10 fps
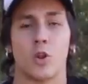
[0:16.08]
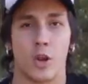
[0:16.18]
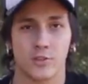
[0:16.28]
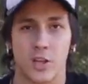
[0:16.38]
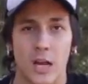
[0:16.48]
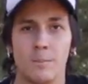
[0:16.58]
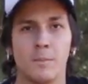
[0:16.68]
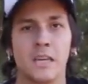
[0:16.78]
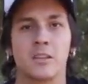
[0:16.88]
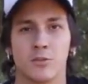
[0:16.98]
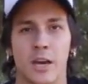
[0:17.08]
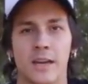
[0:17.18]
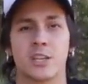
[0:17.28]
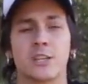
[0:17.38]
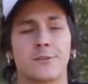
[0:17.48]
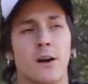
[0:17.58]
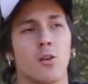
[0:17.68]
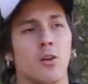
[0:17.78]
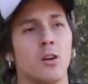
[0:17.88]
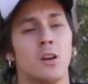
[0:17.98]
do nosso caminho, né? A gente
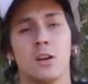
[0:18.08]
falou